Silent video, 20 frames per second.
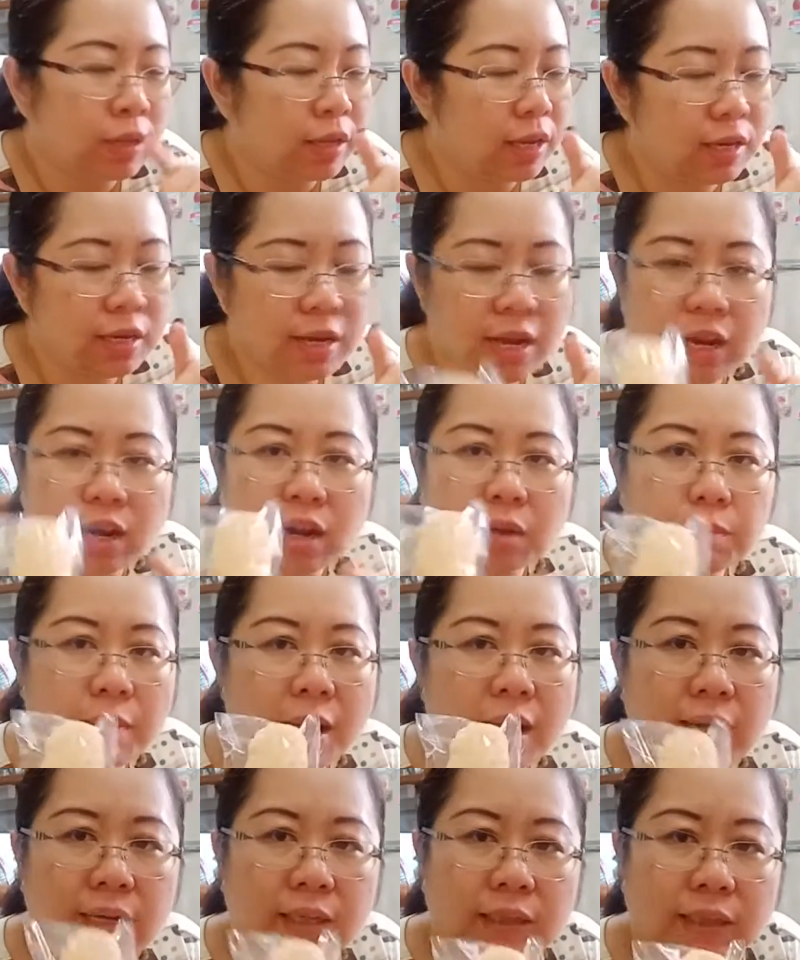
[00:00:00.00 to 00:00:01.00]
ini enak
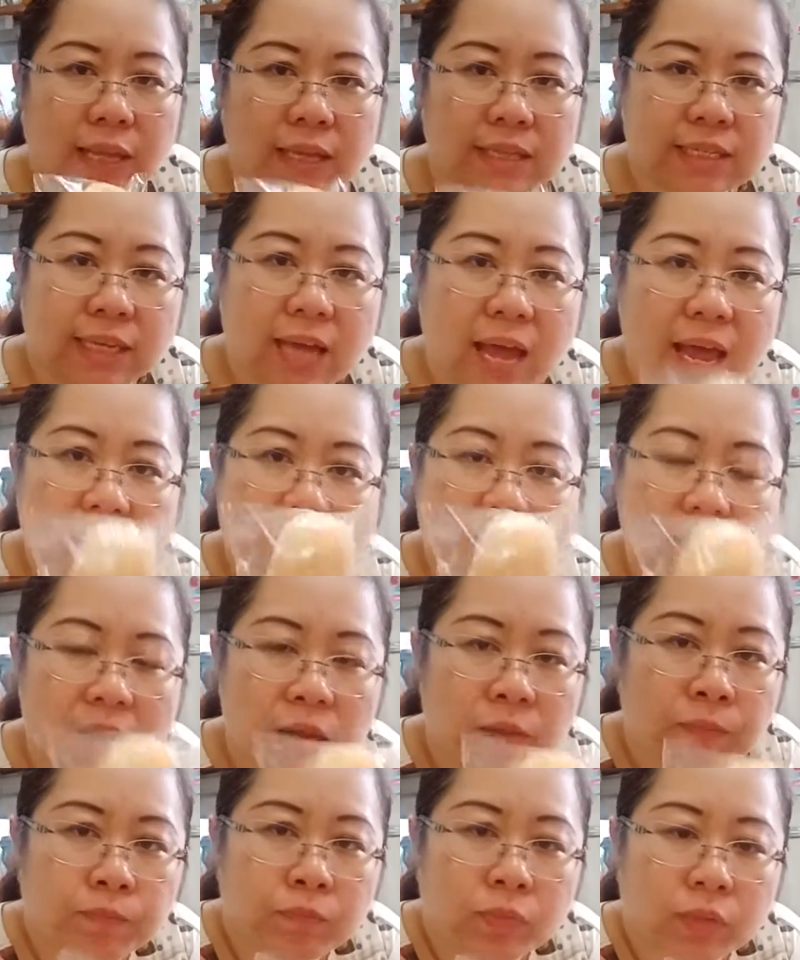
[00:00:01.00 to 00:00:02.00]
banget nah
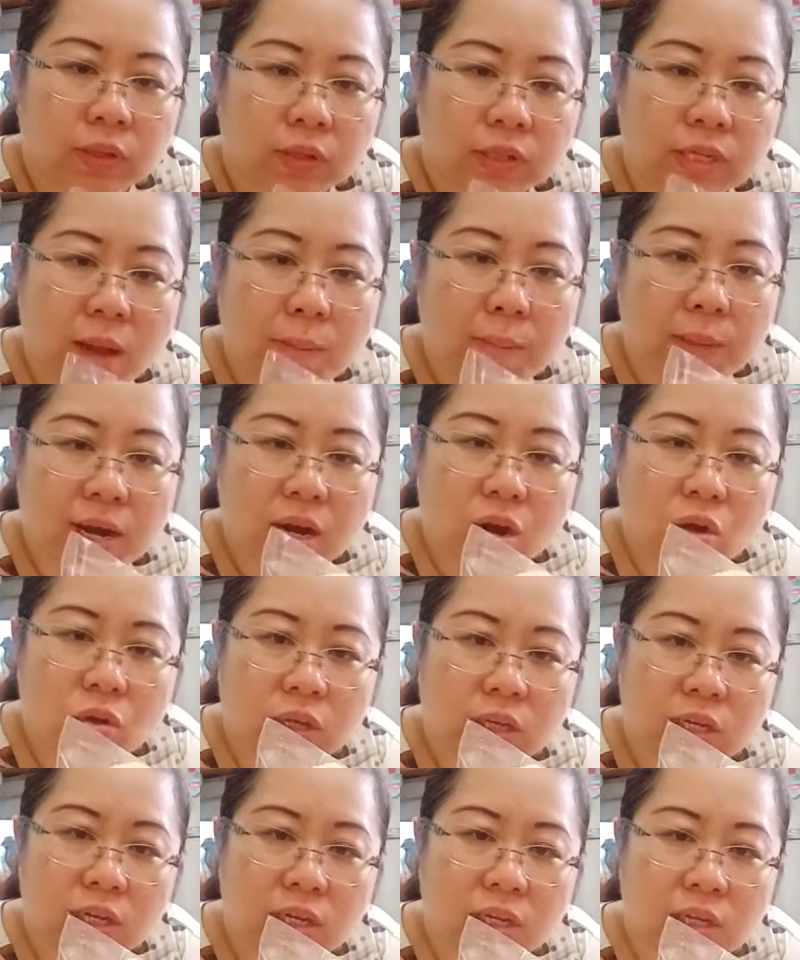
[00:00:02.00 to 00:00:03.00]
sekarang zaman
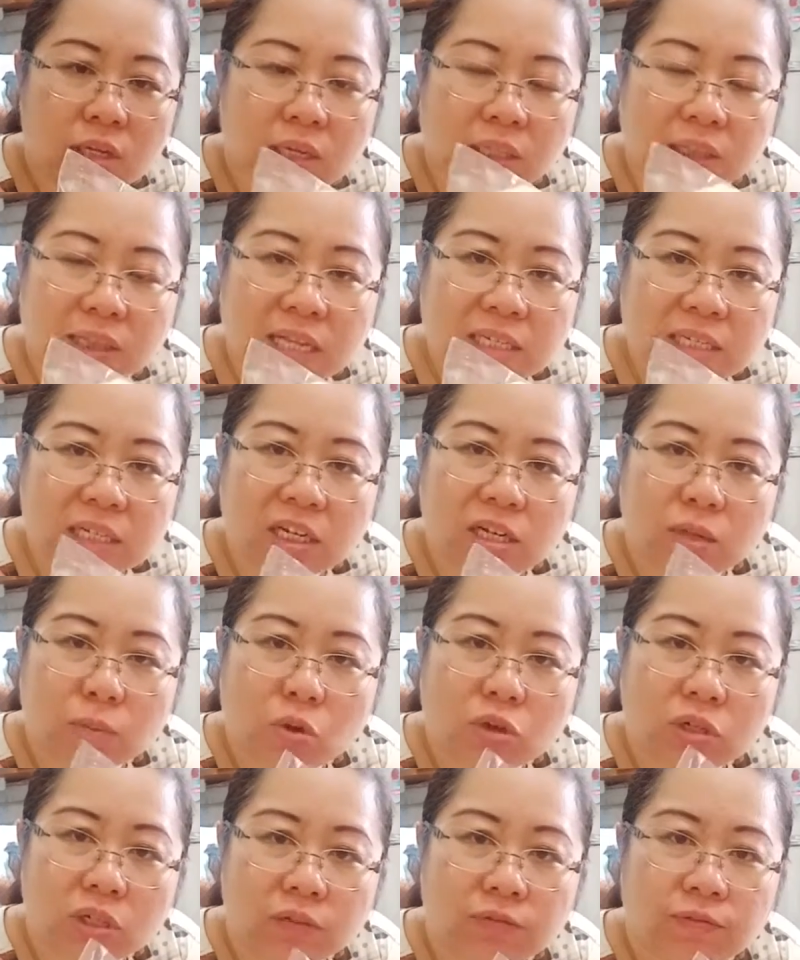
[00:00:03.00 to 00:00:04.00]
now ini getas ini
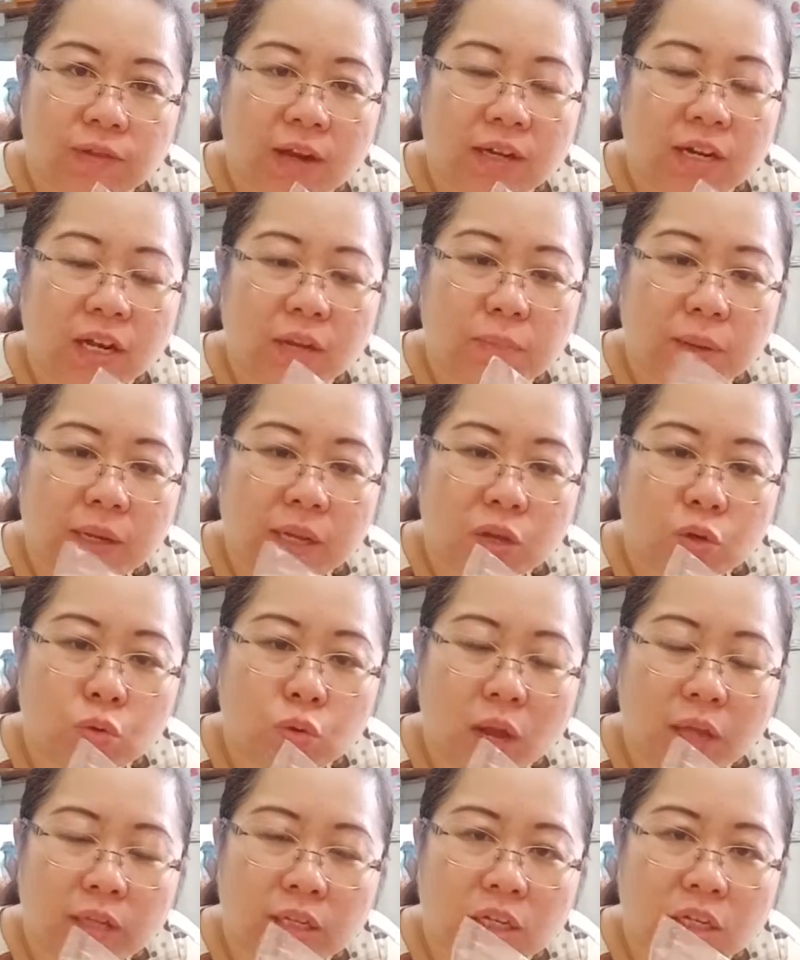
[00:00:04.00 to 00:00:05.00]
dimodif ada yang pakai
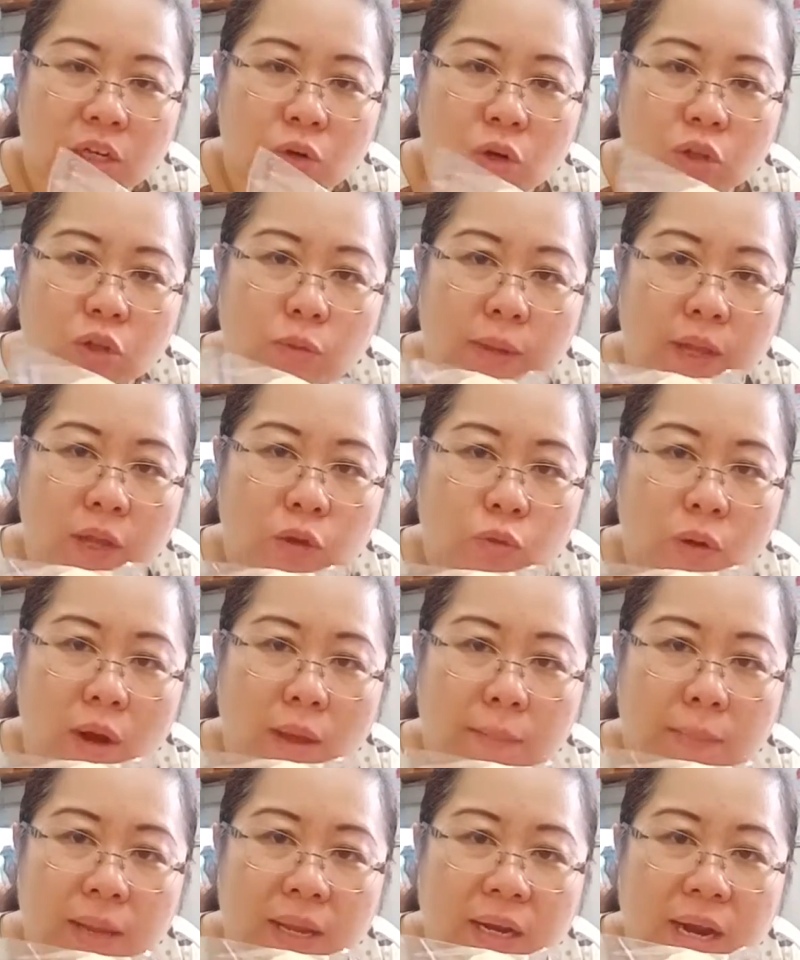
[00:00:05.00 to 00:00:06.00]
gulanya di luar tuh pakai
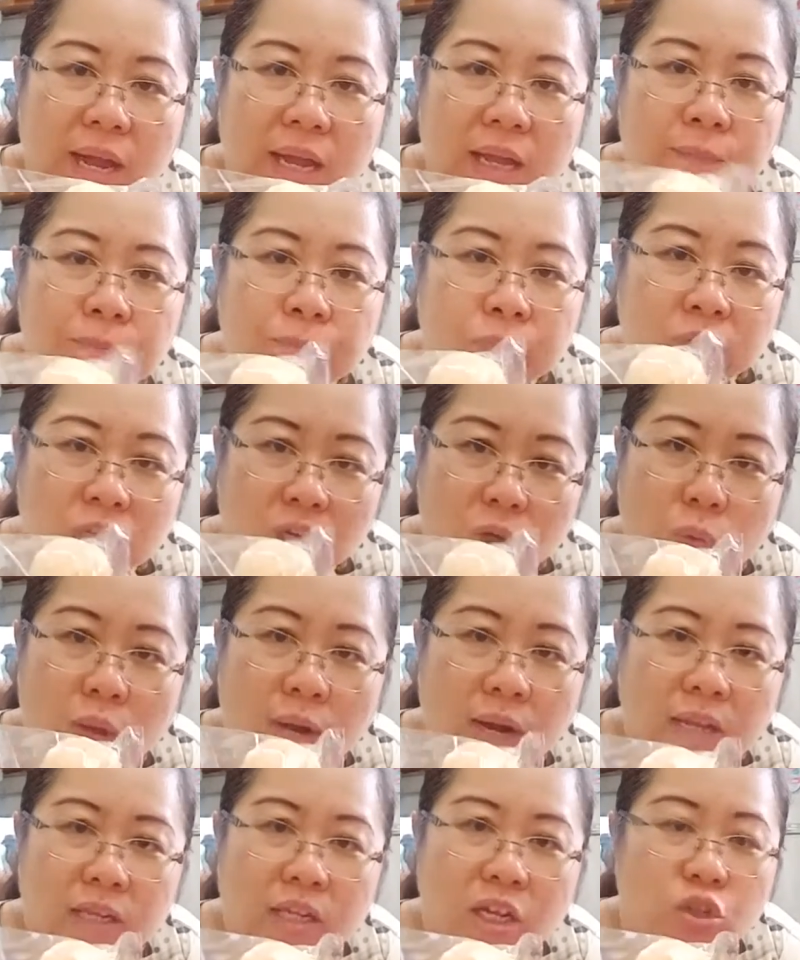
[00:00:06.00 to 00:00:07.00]
gula merah jadi
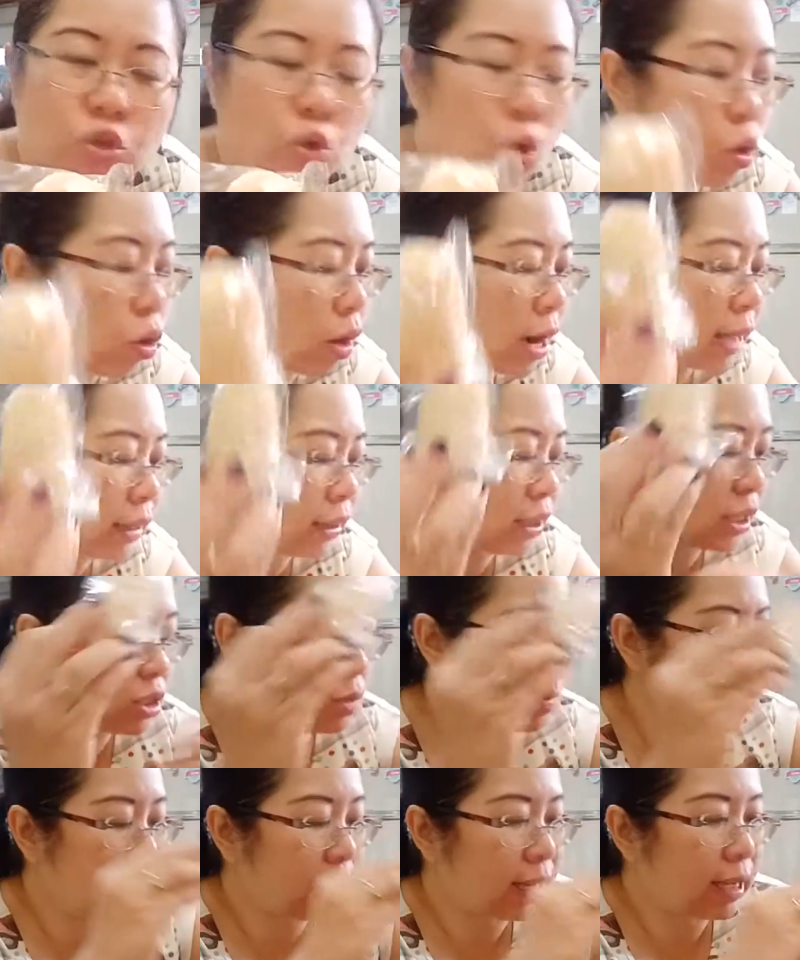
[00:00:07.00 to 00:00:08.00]
warnanya coklat dan
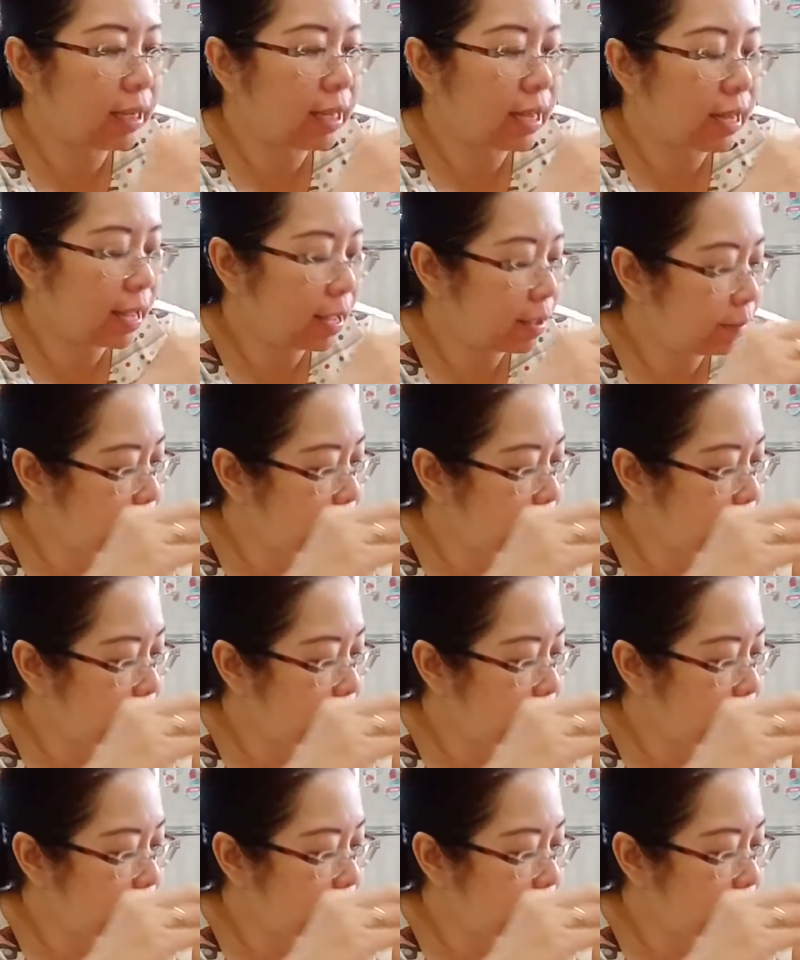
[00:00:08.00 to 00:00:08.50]
sebagainya ya